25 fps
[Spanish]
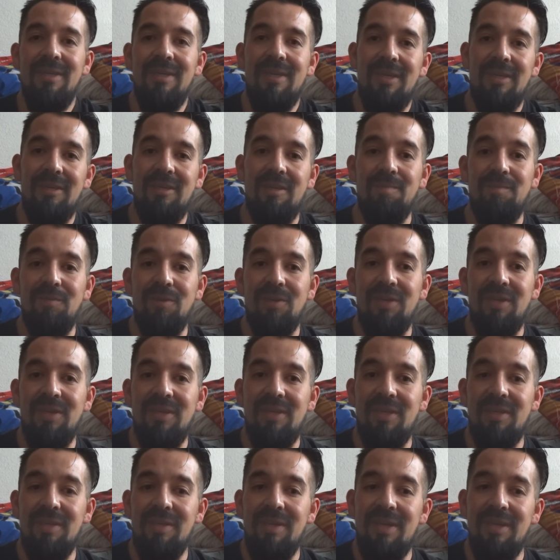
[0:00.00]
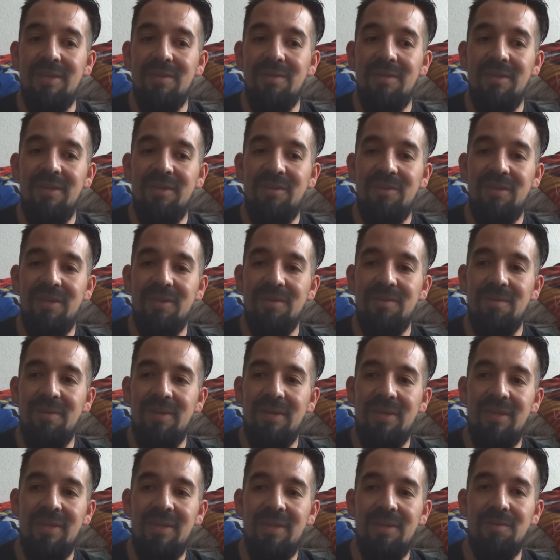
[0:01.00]
Excepto en este lado del charco,
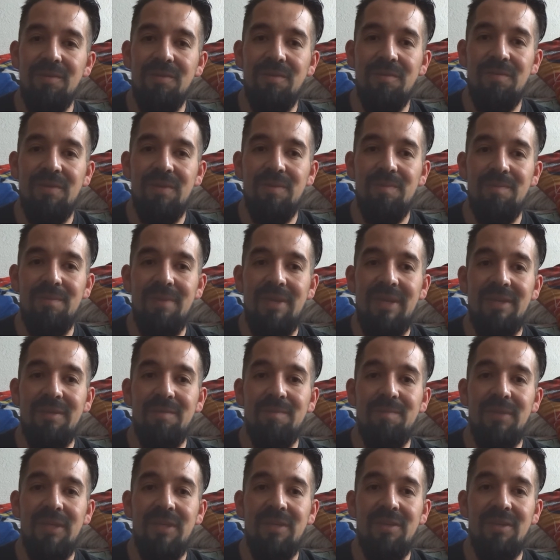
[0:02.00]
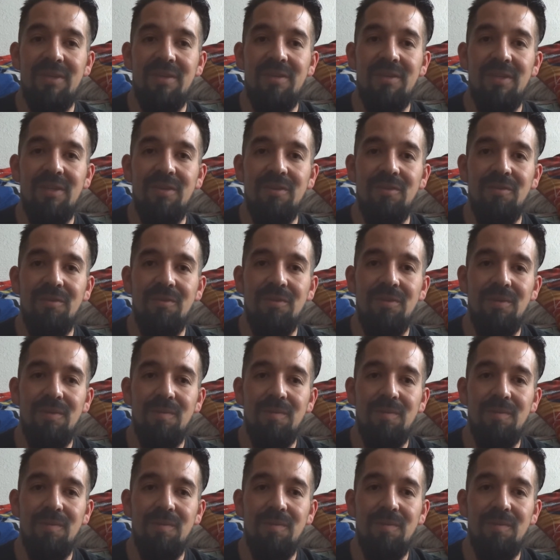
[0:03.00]
aquí Naruto fue más pinche exitoso.